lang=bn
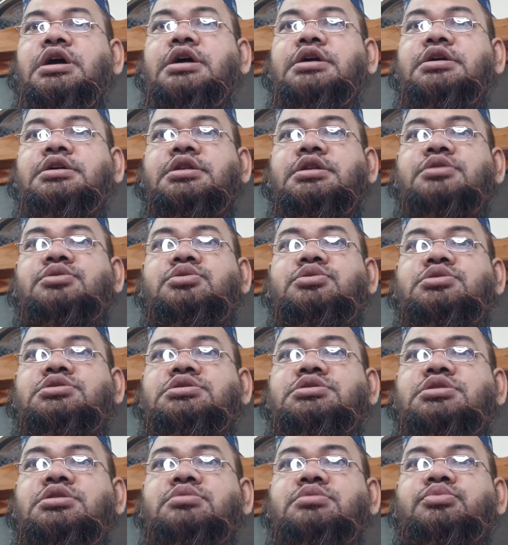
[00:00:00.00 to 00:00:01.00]
আক্রান্ত
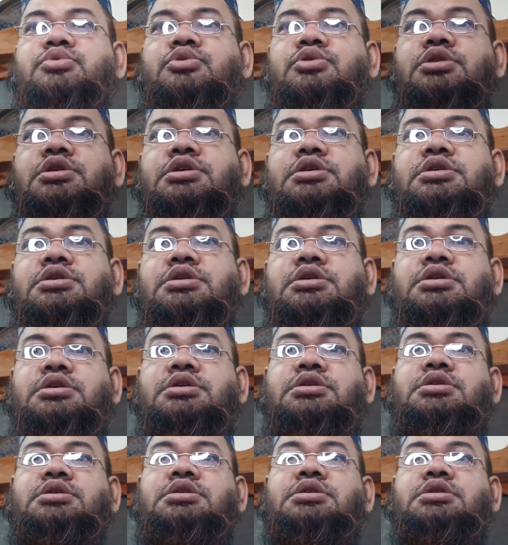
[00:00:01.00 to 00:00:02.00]
স্থান ফুলে গিয়ে
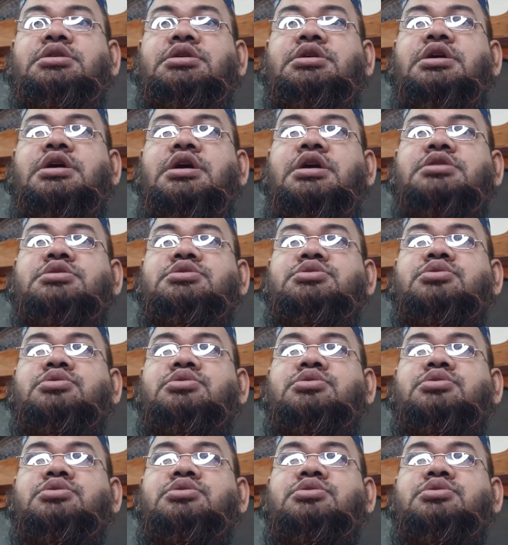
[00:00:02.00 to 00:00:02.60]
গাঠ